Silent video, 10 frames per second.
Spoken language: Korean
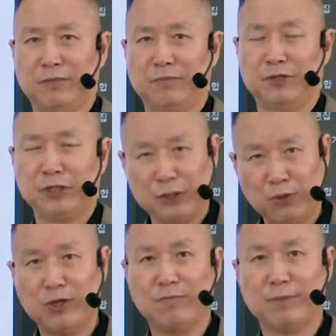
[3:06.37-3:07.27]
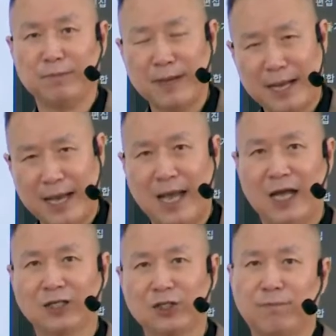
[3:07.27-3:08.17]
뭐 이론을
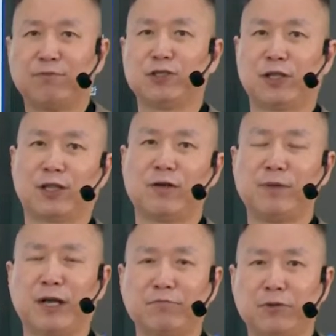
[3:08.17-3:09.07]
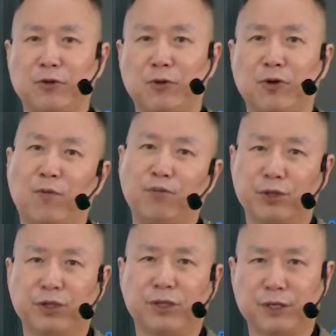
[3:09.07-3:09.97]
뭐막 덧붙여서 설명할 필요는
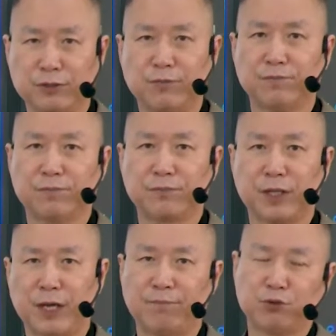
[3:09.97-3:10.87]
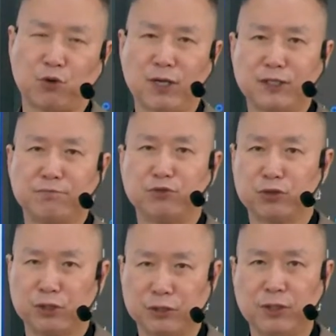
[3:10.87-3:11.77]
없으니까요. 네, 부족하신
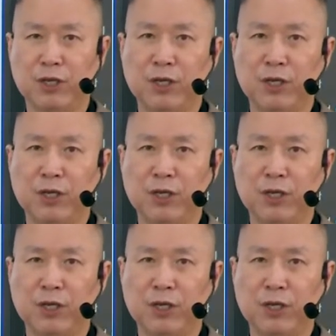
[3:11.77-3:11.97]
분들은